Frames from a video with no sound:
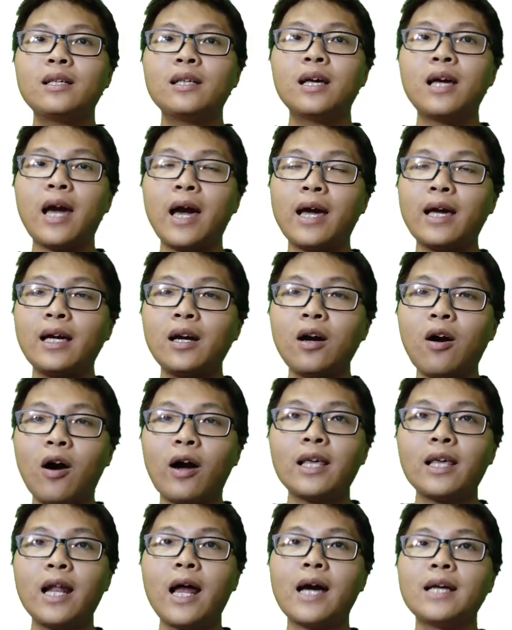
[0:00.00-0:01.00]
thì hãy
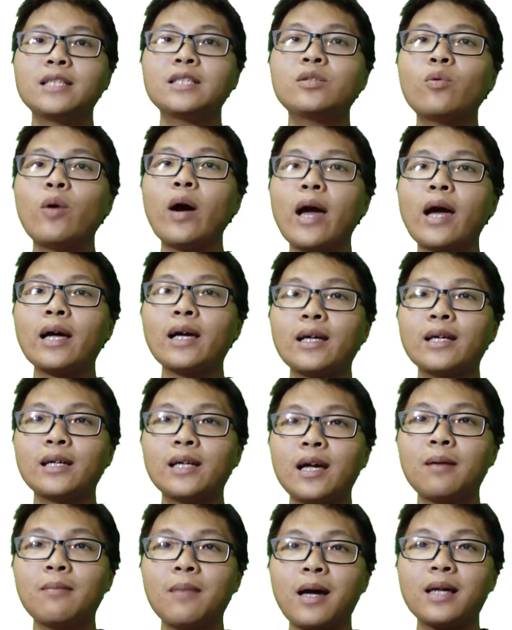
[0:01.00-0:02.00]
gọi cho đại sứ quán
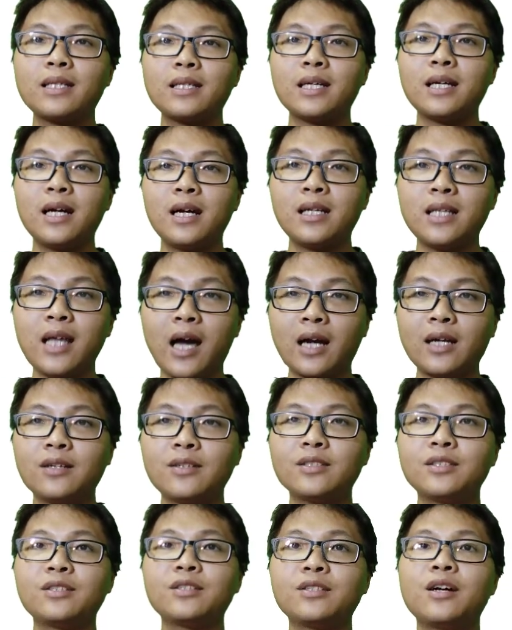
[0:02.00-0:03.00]
các bạn sẽ nhận được
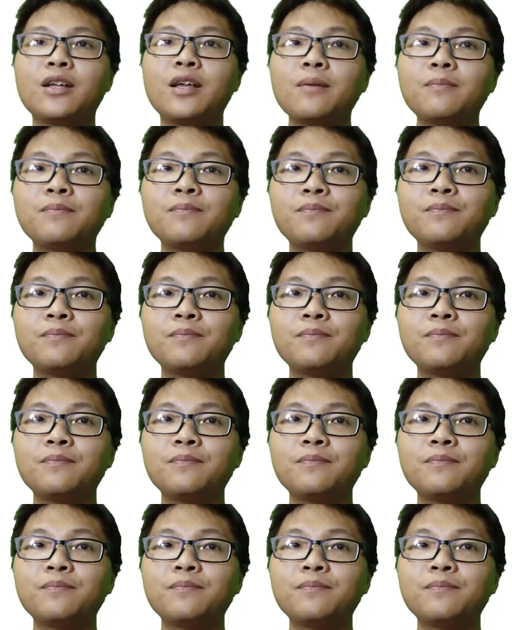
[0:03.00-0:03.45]
sự trợ giúp